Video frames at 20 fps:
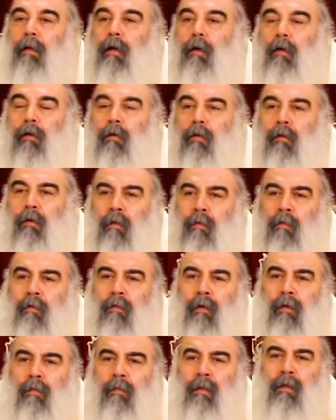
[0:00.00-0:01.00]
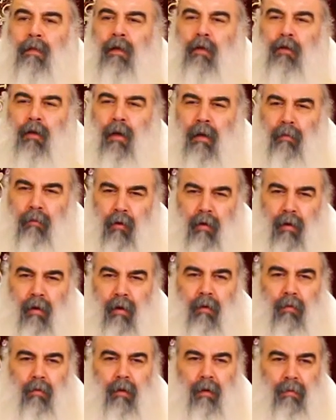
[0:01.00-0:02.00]
أنه ننزل من
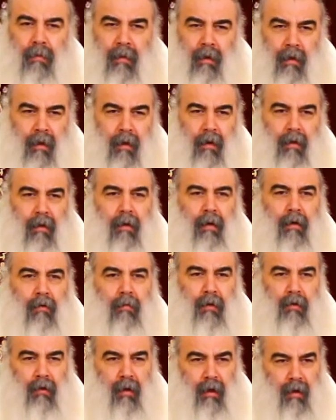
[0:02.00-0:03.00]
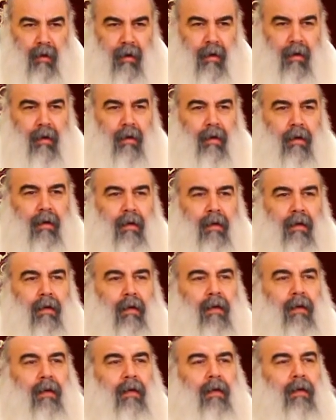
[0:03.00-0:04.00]
تشامخنا وكبريائنا ومشاكلنا
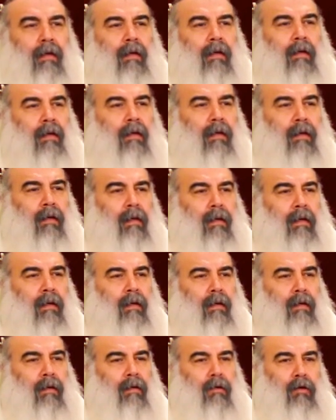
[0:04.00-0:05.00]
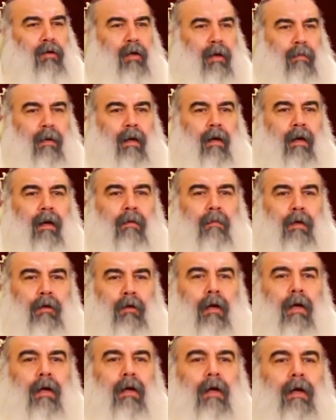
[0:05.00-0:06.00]
جبل
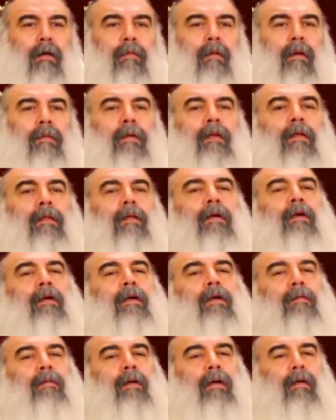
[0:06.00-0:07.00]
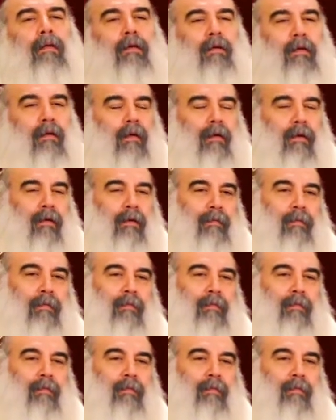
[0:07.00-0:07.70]
المشاكل ما بينتهي بهالدنيا